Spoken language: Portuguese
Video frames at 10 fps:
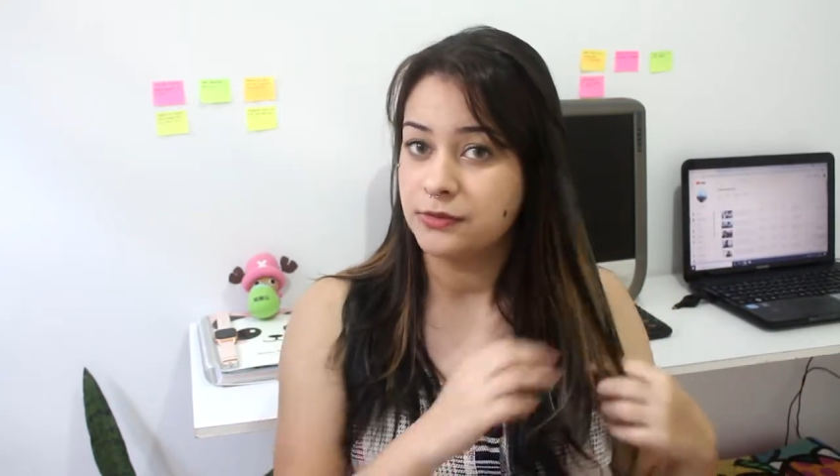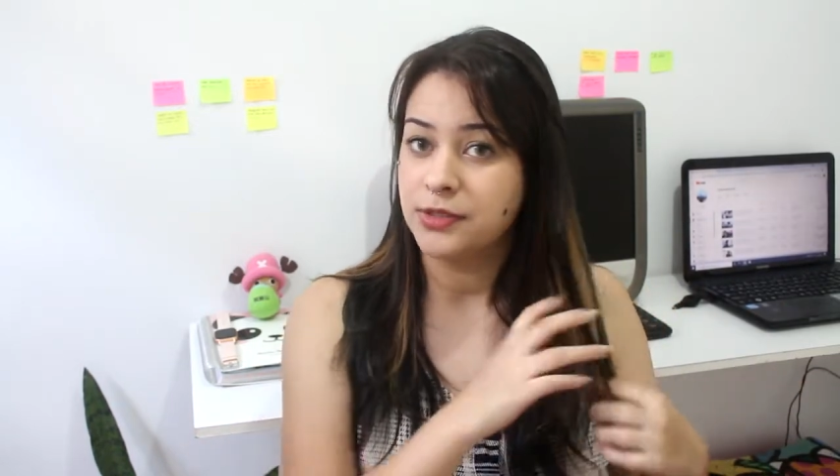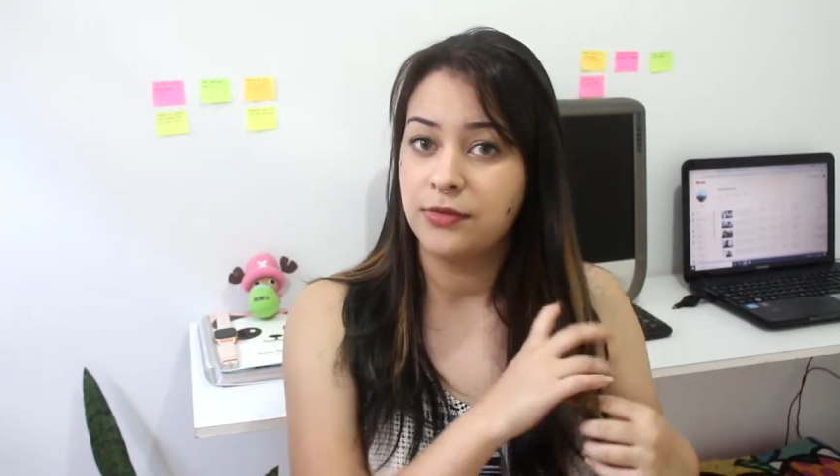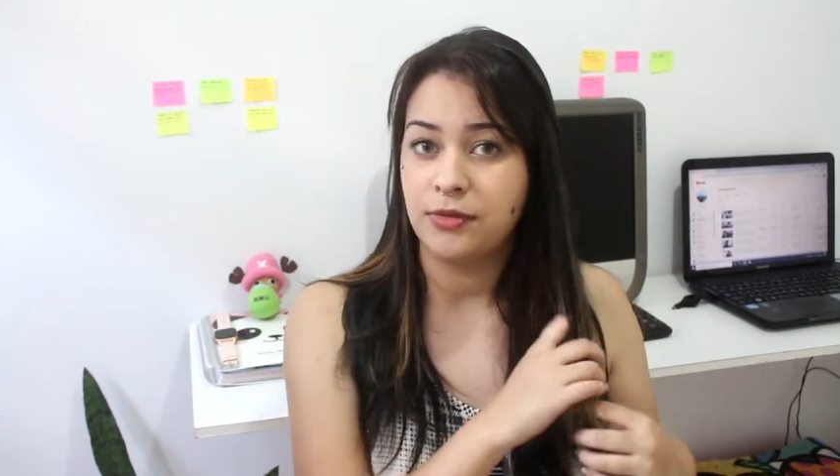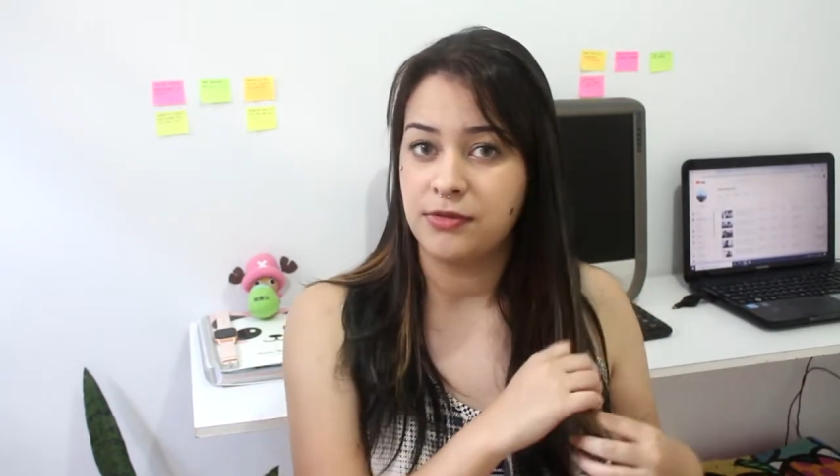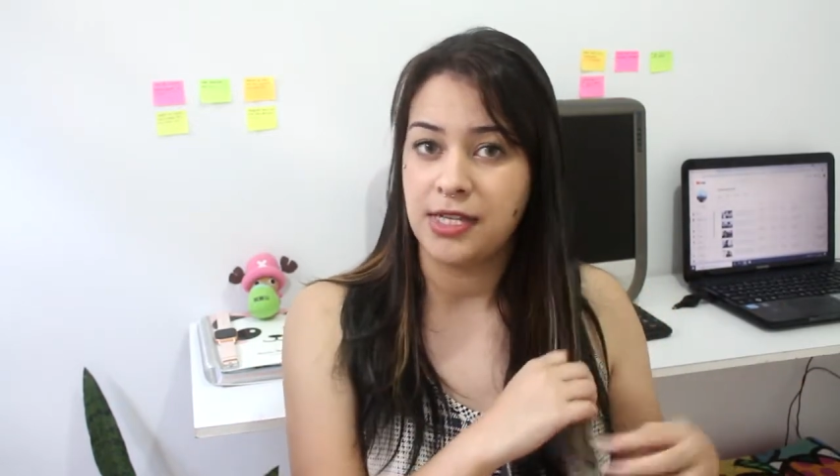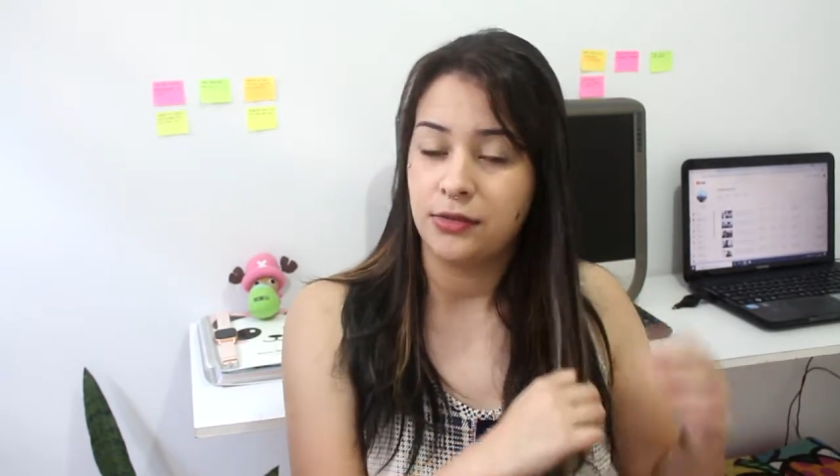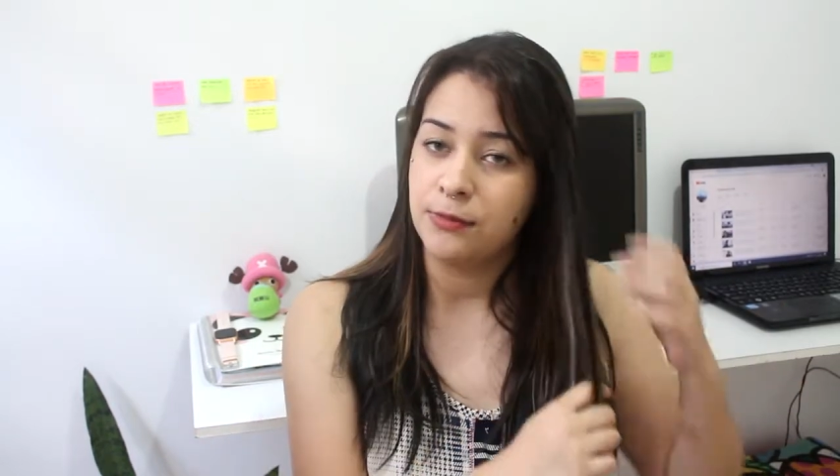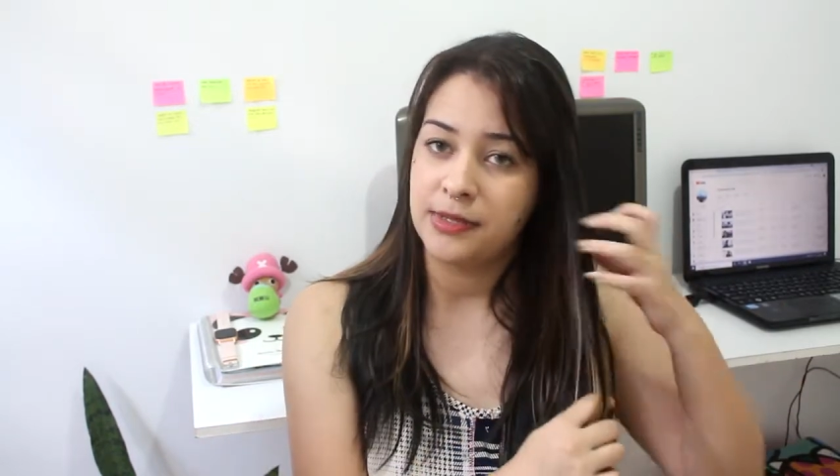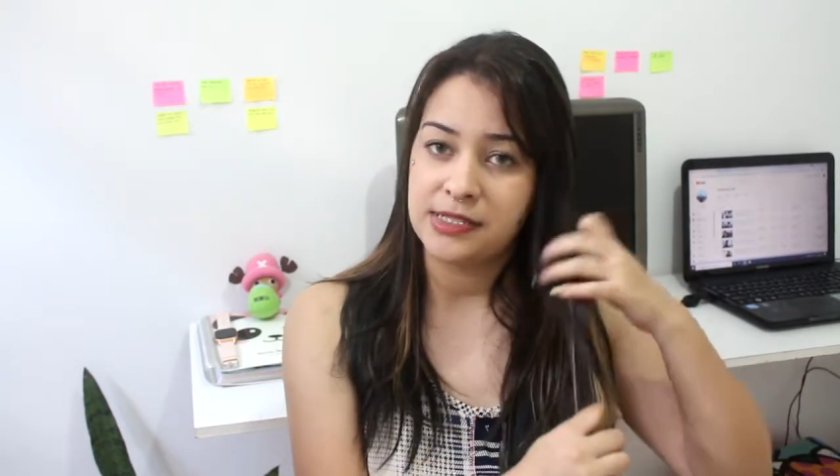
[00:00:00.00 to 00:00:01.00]
não vou usar
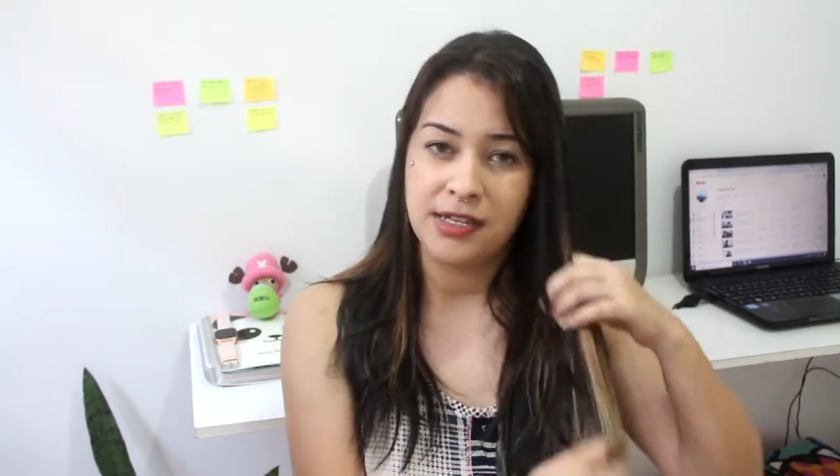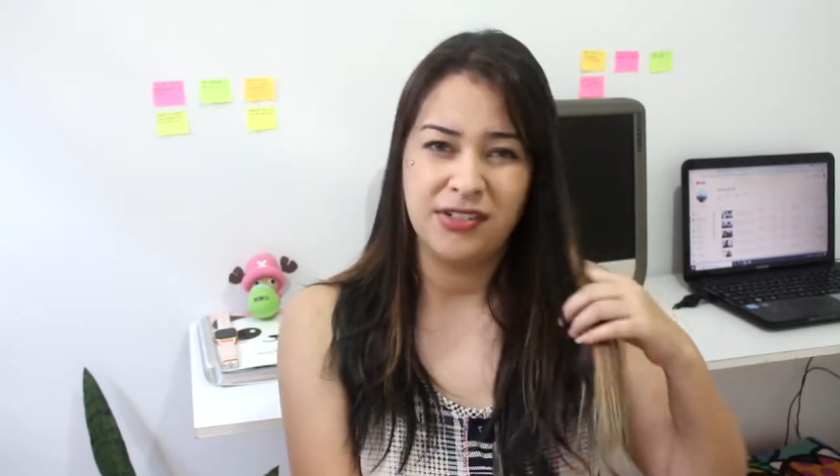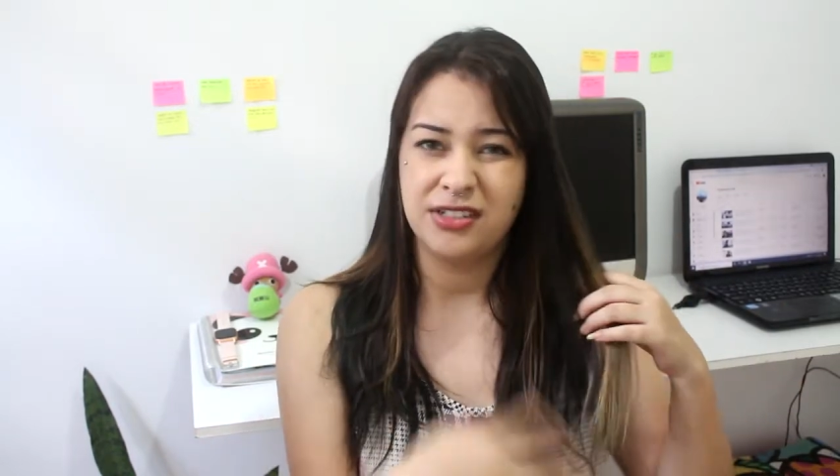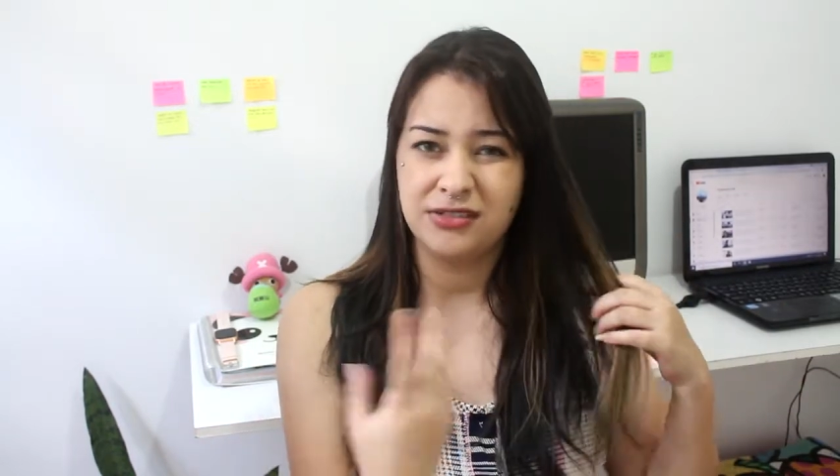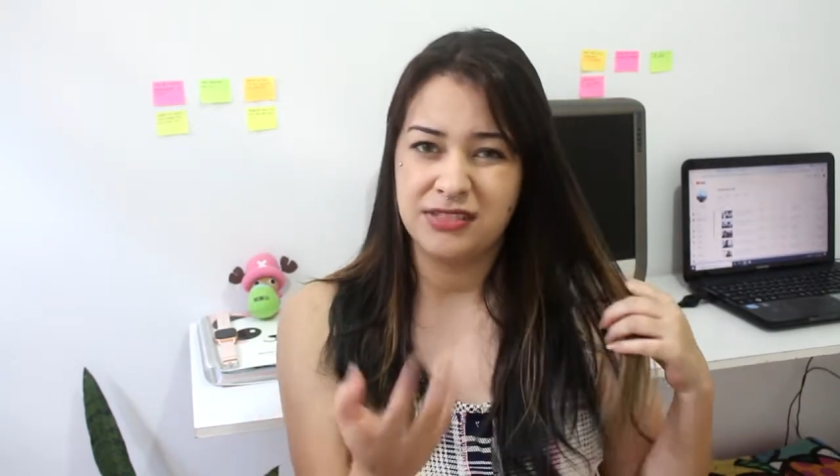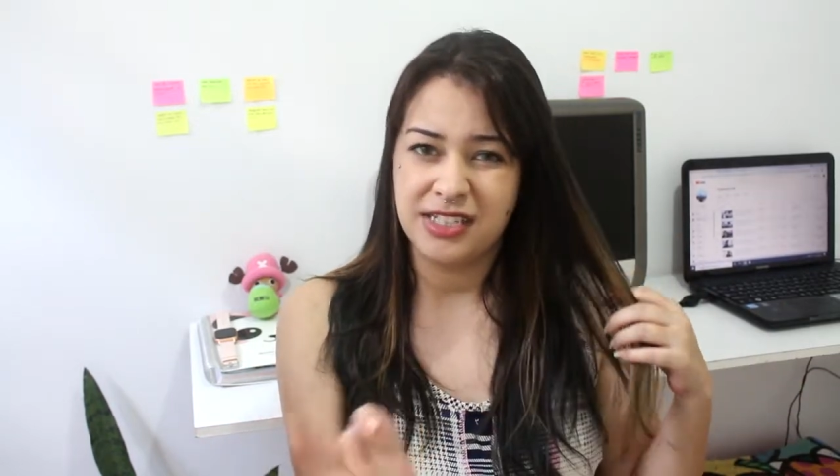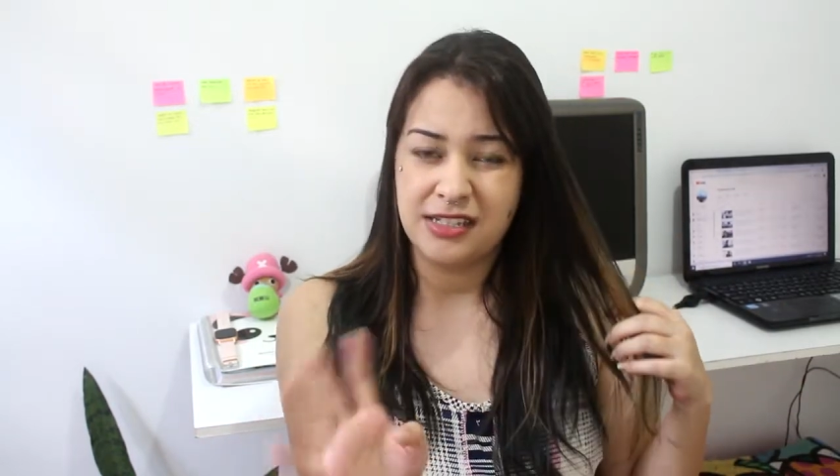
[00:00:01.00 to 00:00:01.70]
tom pastel, então não tem